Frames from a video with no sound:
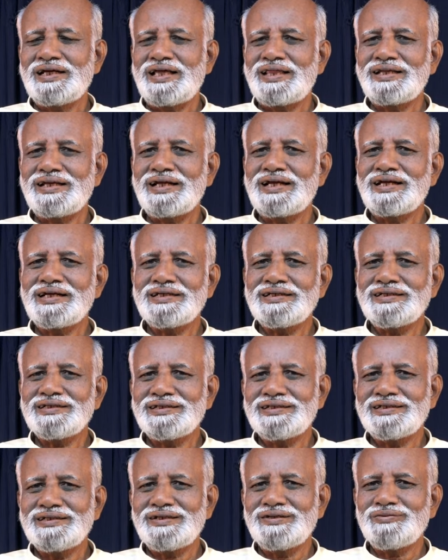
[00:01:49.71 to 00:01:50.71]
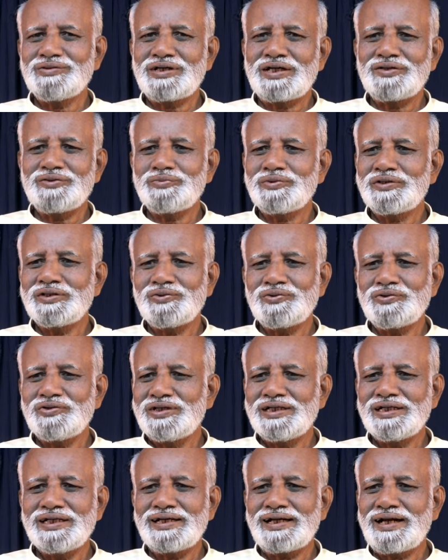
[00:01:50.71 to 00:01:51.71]
அதனால் நமக்கு அதை பற்றி ஒரு
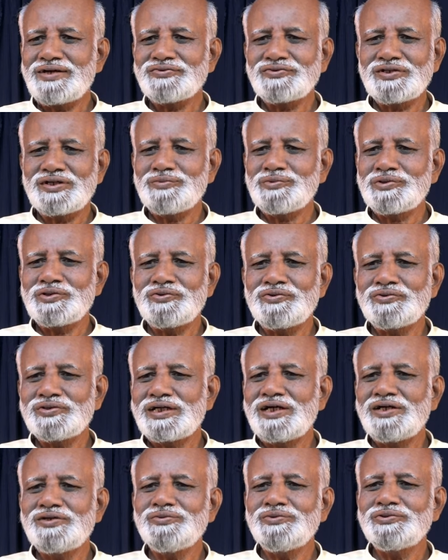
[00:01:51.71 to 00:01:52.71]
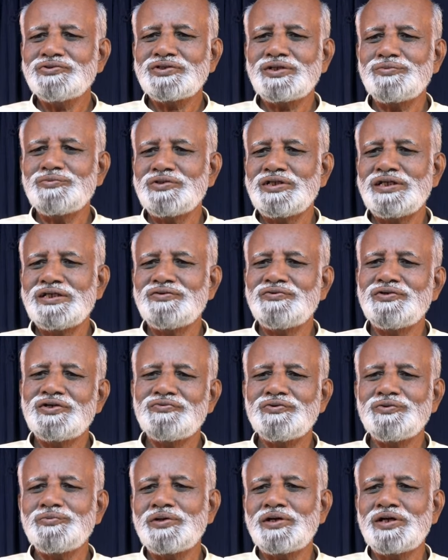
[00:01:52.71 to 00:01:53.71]
டீட்டெயில்ஸ் நமக்கு வந்து கண்டுபிடிச்சிட முடியாது
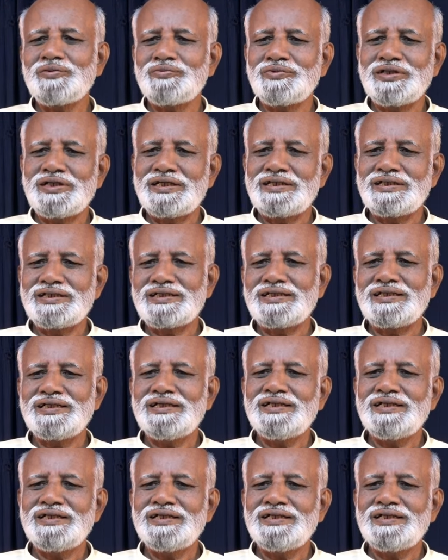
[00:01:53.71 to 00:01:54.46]
வெரிஃபை பண்ண முடியாது